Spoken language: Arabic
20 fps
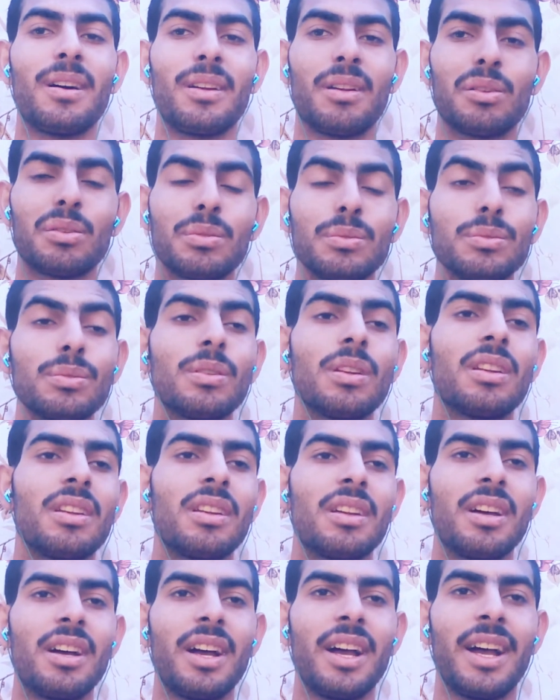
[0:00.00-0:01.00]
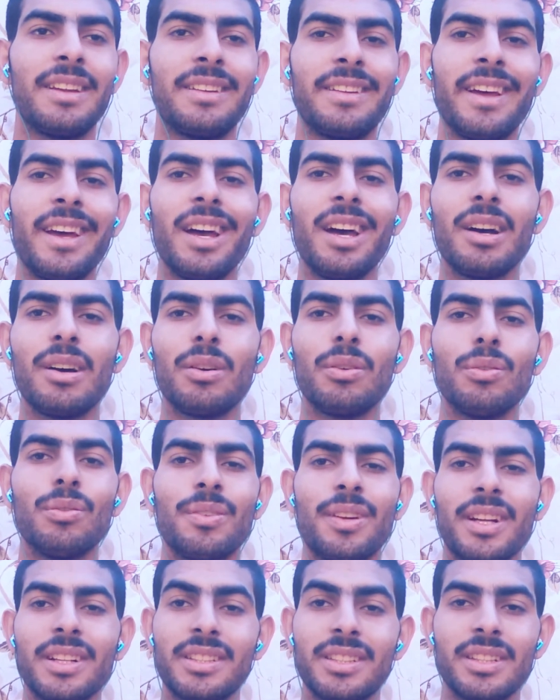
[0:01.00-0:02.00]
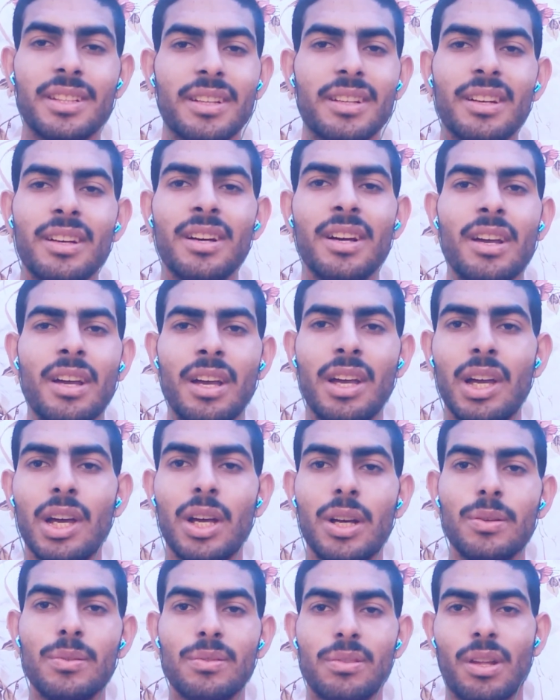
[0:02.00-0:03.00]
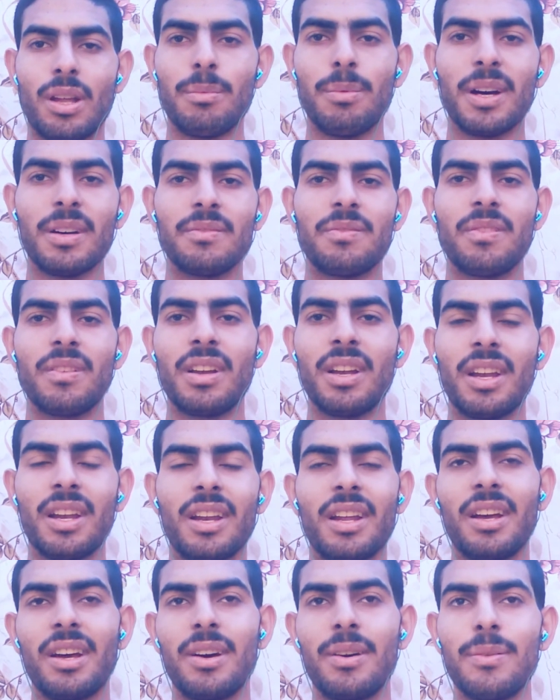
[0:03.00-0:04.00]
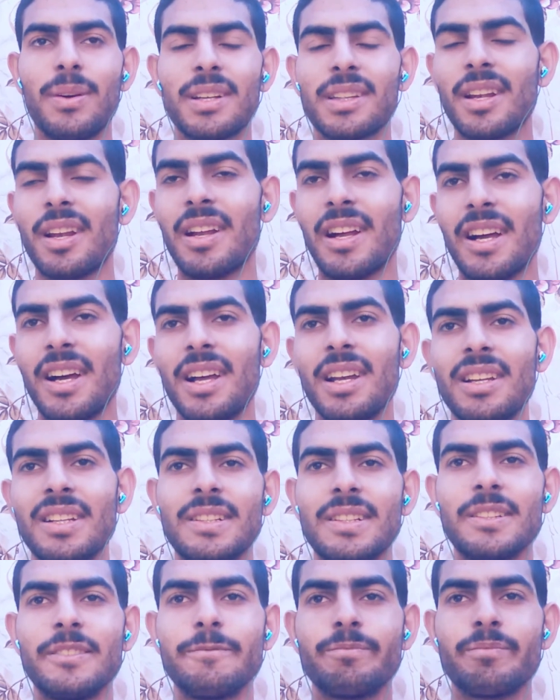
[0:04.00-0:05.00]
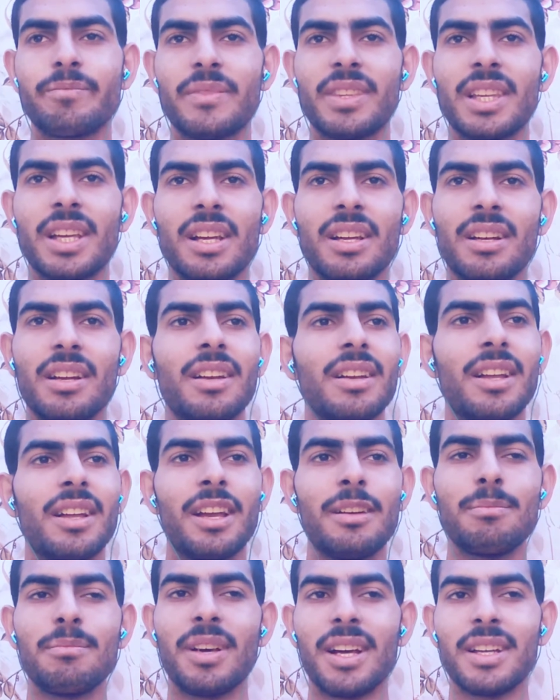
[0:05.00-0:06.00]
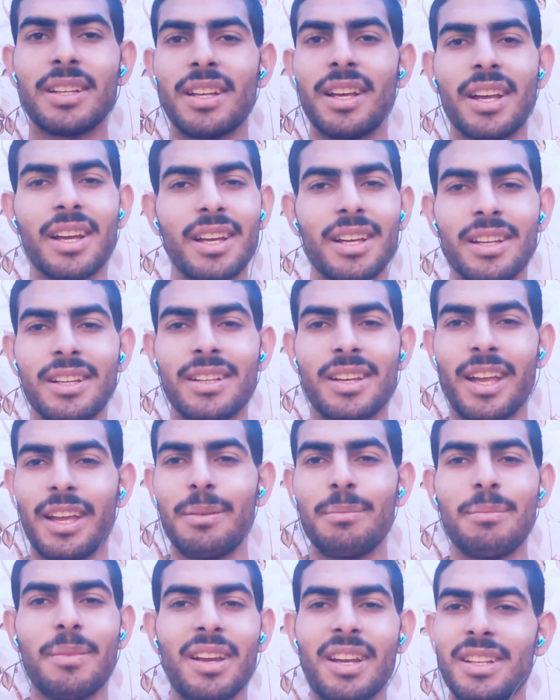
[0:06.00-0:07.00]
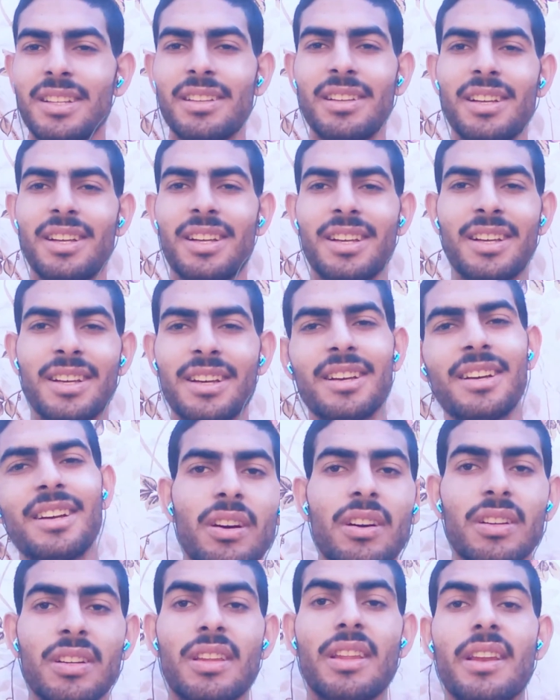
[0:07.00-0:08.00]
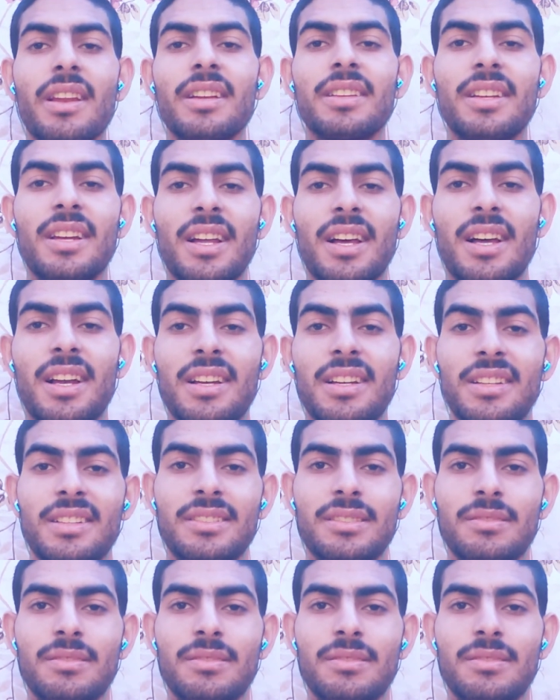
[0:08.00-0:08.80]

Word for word: على طول اداء ونتيجه وطبعا في الوقت الحالي يا اما اداء يا اما نتيجه اداره النادي الاهلي